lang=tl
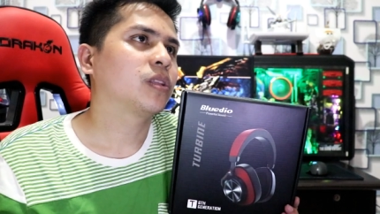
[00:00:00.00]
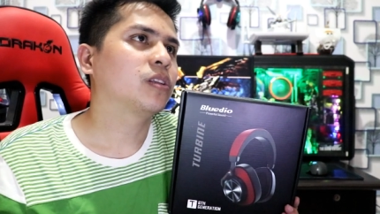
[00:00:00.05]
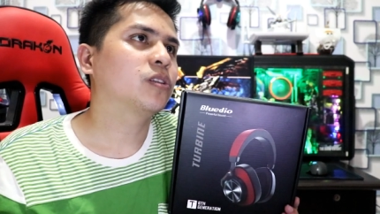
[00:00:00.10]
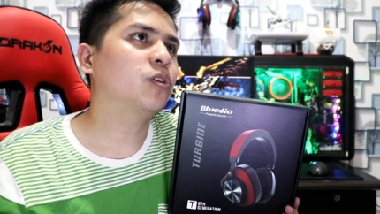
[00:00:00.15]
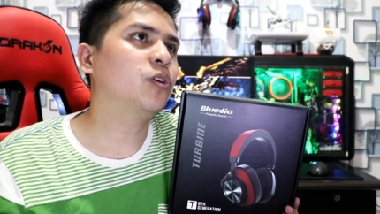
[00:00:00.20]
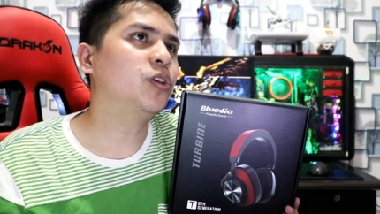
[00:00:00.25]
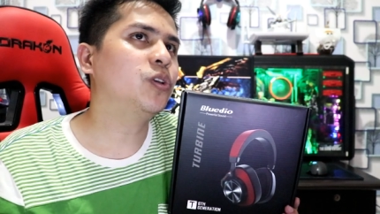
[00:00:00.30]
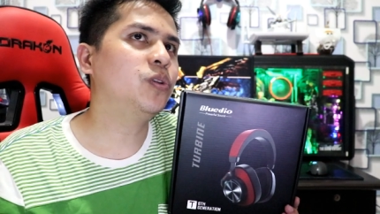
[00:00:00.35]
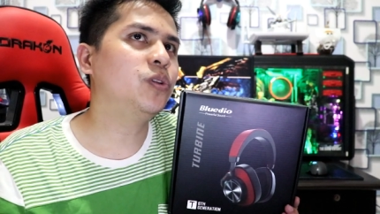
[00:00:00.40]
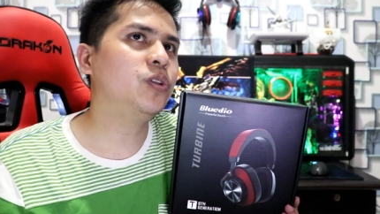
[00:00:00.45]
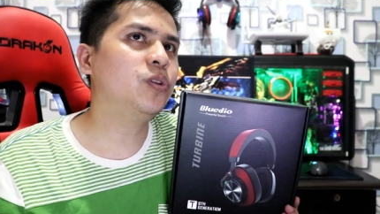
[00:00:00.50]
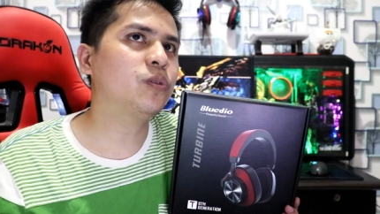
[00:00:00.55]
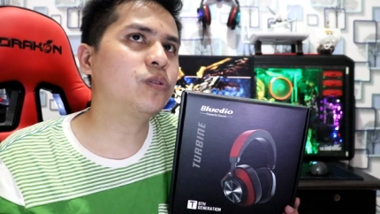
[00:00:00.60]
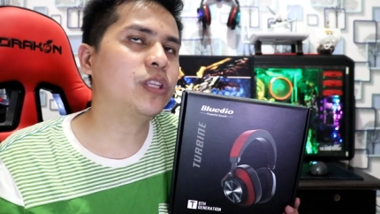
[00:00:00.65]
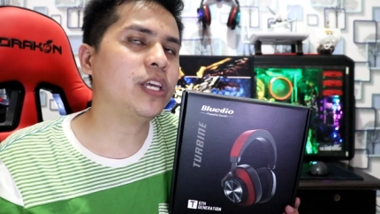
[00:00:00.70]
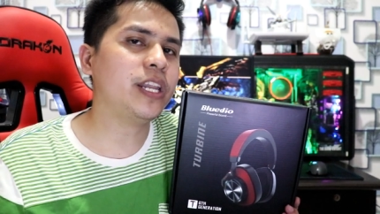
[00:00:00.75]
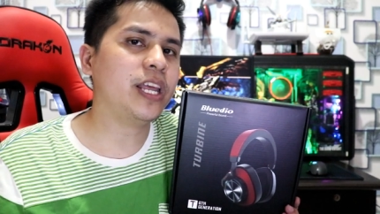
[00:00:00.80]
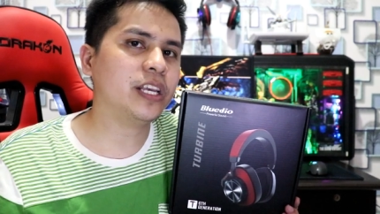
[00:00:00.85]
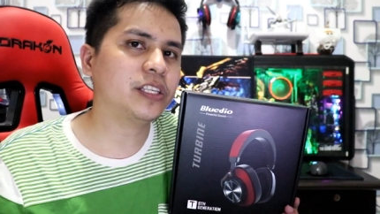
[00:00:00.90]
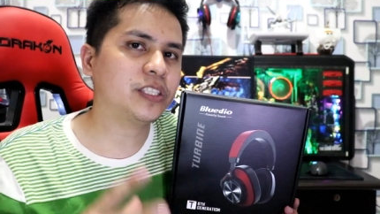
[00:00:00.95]
So yun, nung
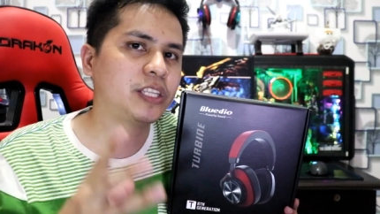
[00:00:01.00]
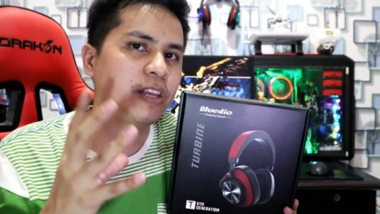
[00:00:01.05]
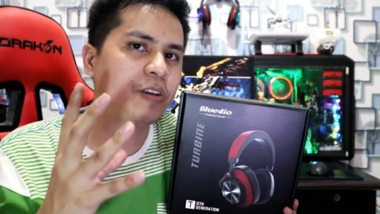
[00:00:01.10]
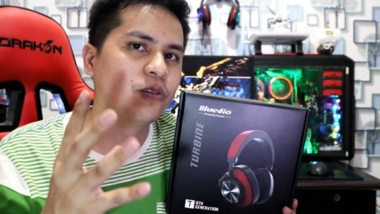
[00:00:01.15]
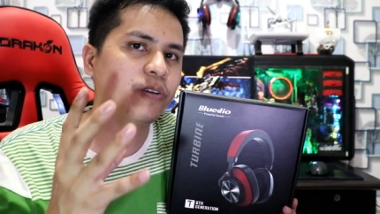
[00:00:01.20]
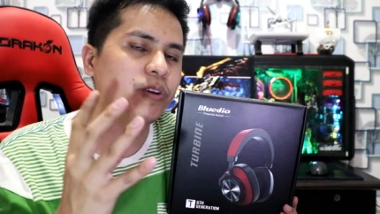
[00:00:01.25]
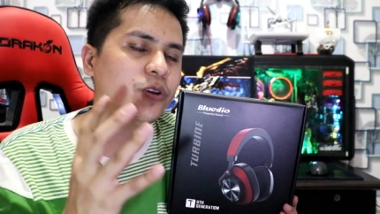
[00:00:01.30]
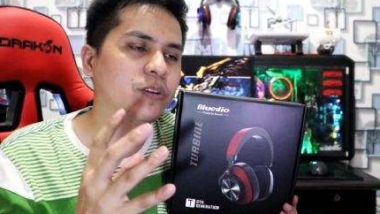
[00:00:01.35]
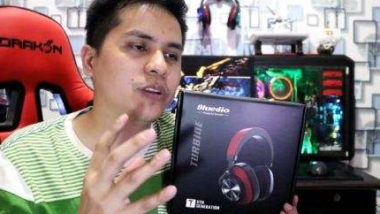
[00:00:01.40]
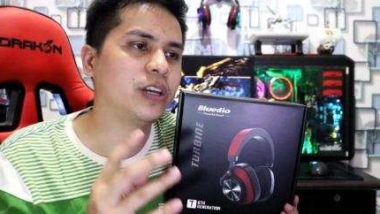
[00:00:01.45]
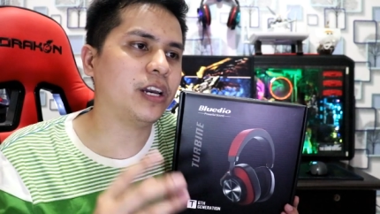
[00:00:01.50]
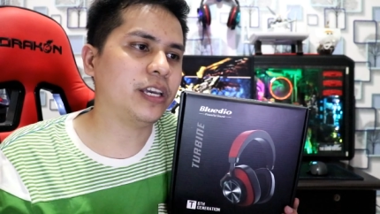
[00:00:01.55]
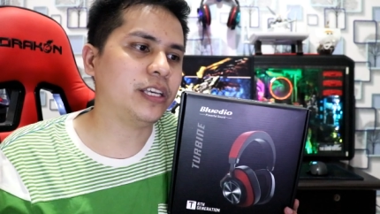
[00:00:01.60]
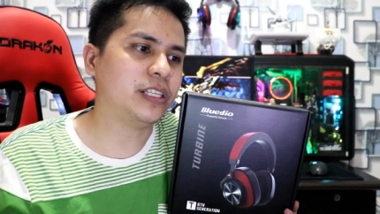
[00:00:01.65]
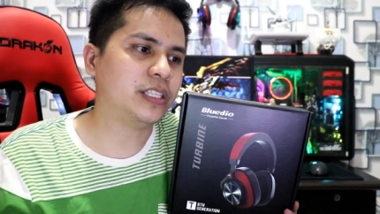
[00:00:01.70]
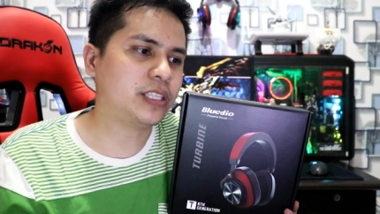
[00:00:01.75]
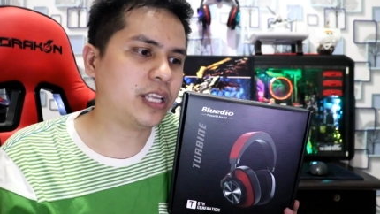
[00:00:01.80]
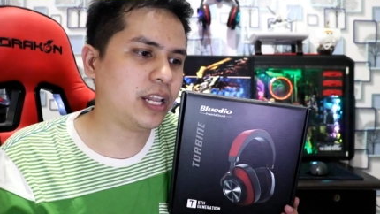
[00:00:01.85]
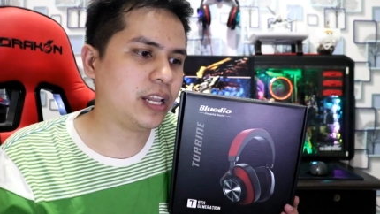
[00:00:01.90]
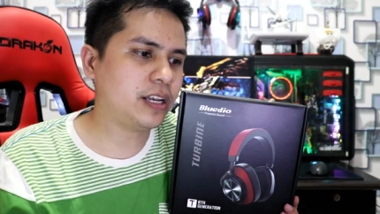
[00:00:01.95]
tinesting ko yun
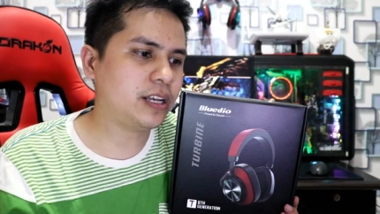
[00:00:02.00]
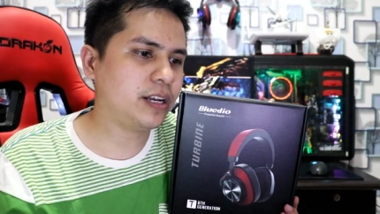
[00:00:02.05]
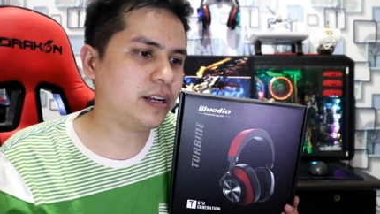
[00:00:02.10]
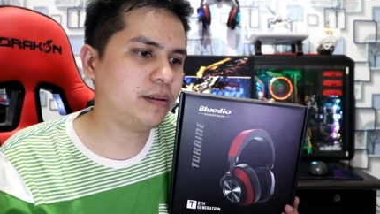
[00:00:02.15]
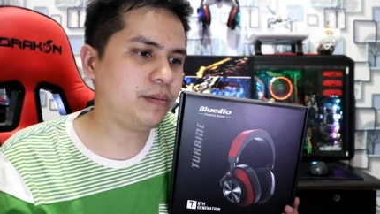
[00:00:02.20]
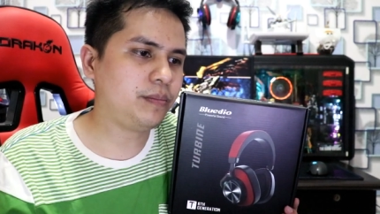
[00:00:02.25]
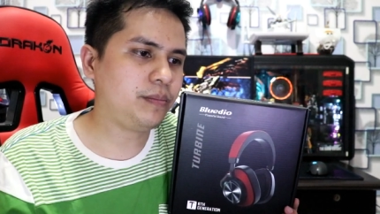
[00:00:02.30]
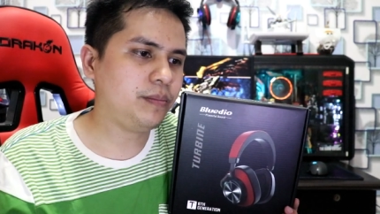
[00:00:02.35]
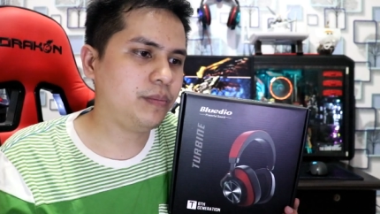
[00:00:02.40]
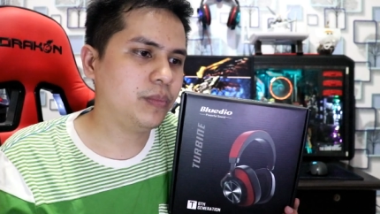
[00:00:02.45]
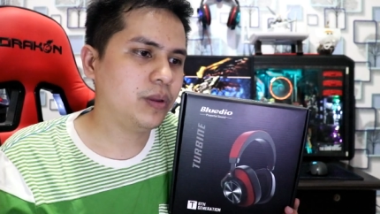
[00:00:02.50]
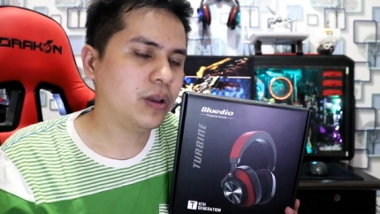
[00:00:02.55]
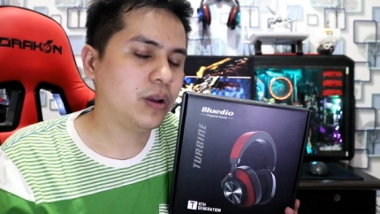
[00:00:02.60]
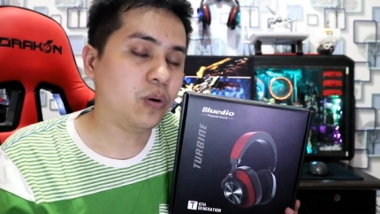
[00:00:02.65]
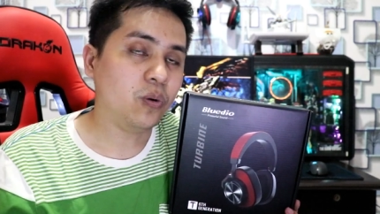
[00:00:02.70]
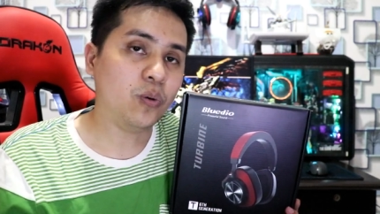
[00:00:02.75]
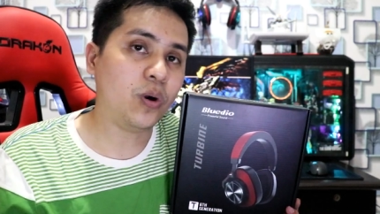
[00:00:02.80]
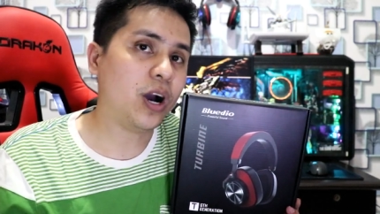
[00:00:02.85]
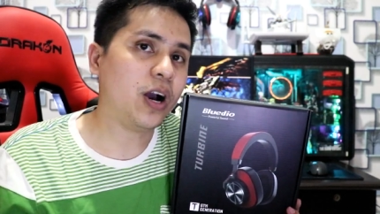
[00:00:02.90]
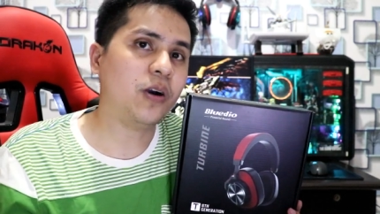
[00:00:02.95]
guys, talagang,
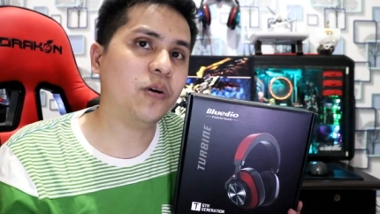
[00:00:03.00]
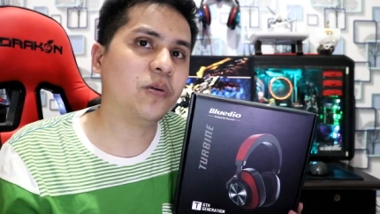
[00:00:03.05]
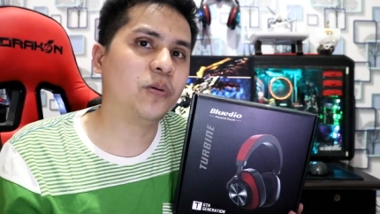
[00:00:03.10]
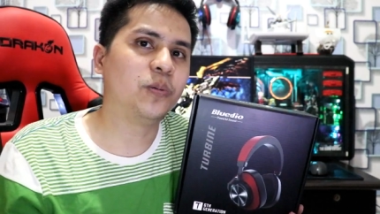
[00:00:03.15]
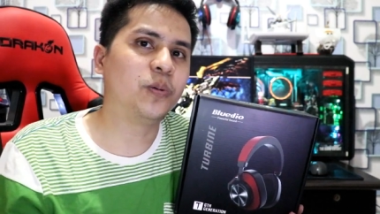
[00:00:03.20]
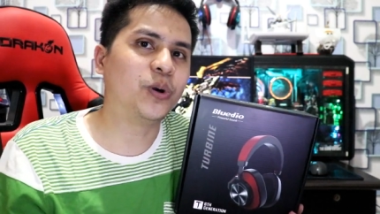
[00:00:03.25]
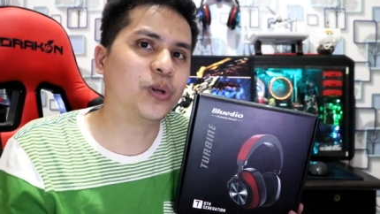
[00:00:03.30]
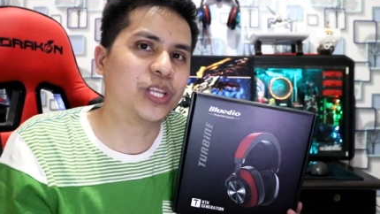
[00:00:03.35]
wow,